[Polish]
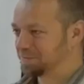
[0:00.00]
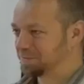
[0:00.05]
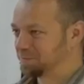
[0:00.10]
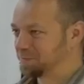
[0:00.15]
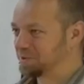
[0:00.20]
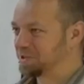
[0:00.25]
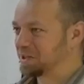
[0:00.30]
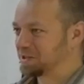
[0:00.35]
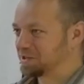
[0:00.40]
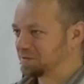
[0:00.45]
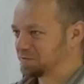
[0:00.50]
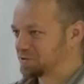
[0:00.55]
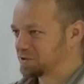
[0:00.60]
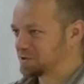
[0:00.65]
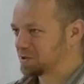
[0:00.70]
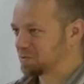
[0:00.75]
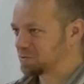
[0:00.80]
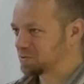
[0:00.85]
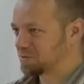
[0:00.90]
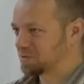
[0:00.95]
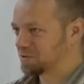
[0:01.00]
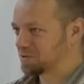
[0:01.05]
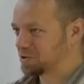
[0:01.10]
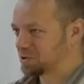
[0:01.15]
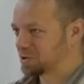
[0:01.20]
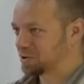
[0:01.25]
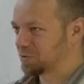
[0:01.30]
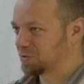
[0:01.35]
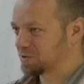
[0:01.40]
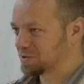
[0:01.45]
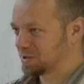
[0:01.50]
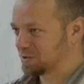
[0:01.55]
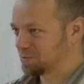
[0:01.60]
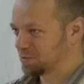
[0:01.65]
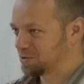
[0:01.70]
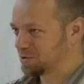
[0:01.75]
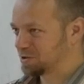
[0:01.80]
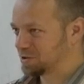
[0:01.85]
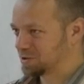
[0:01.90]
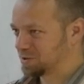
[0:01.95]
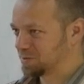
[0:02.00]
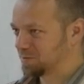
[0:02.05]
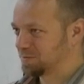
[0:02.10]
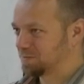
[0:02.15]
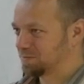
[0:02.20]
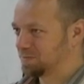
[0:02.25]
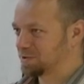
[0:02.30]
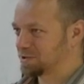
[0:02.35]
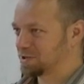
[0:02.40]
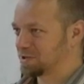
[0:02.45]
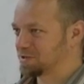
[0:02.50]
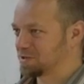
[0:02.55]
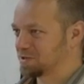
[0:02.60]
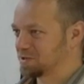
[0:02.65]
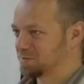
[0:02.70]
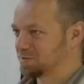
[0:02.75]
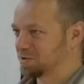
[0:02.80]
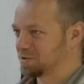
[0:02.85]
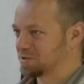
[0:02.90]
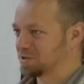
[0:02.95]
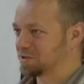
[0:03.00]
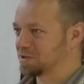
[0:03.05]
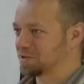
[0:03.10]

bilety wszystkie już się rozeszły, czy jeszcze jest szansa, żeby dostać